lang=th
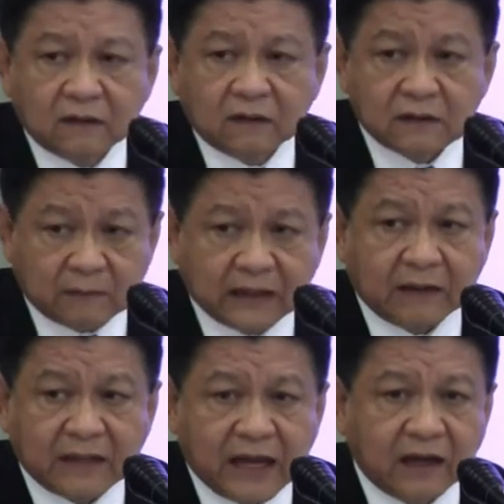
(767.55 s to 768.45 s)
ก็สามารถ
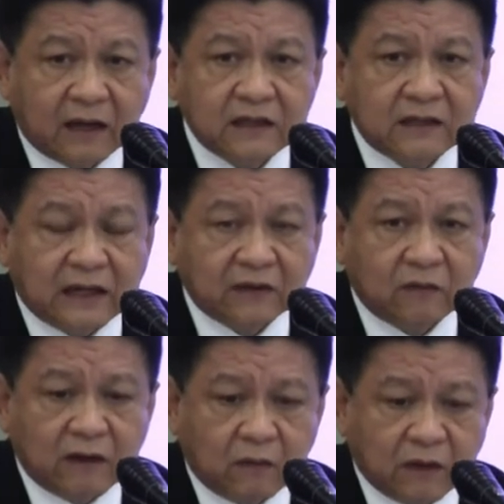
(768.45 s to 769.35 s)
ทำได้แล้วก็ยืนยันตั
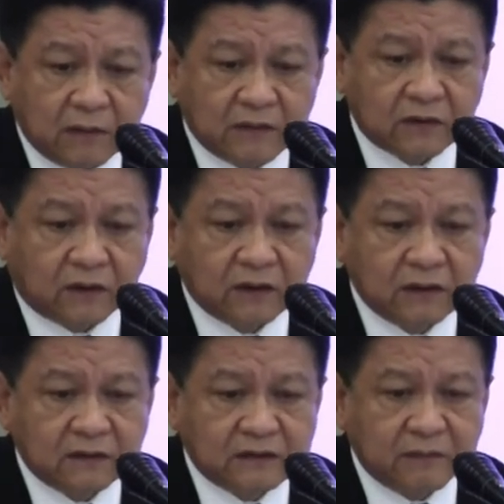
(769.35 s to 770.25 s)
วว่าคนที่มาจด
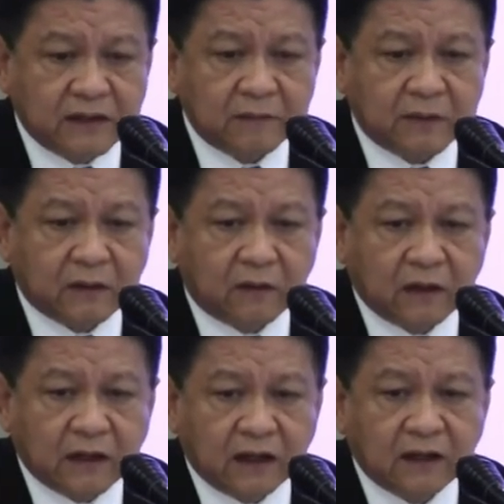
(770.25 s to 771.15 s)
ซิมนี้เป็นคน
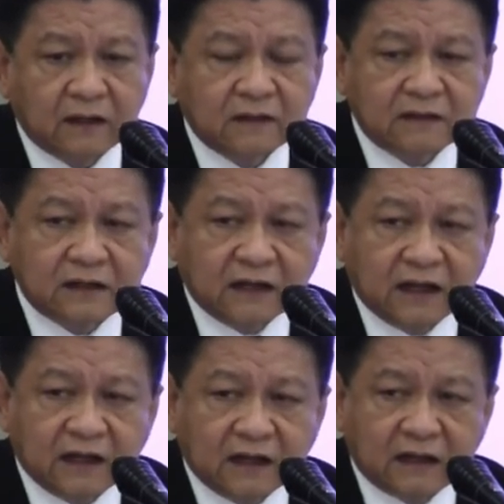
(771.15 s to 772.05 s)
นี้ชื่อ
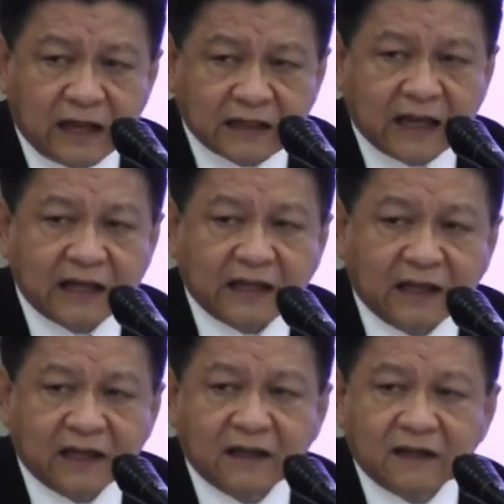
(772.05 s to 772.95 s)
นี้หน้าตาอย่าง
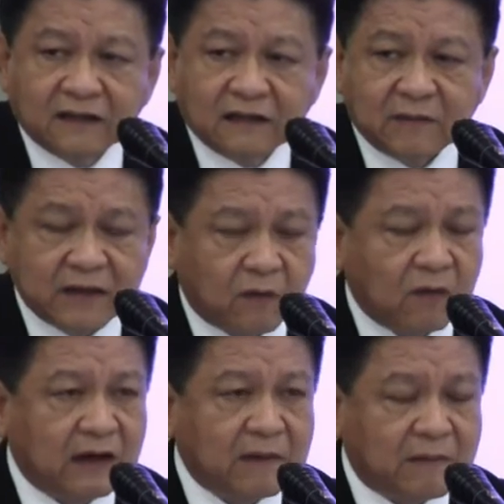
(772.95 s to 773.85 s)
นี้ถ้าไม่ตรง
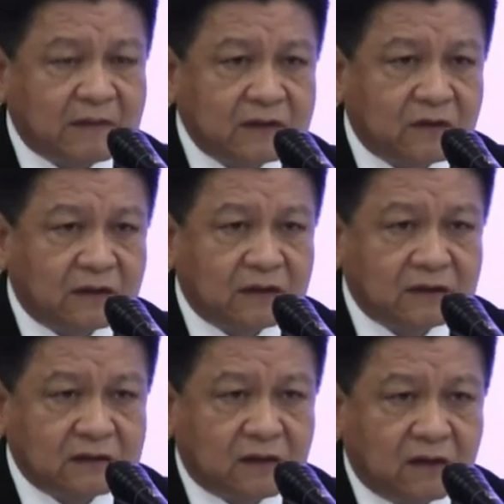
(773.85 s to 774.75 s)
กันในบัตรประชาชน
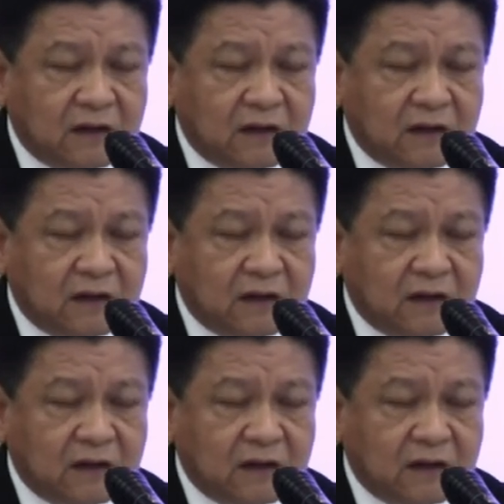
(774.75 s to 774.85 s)
ก็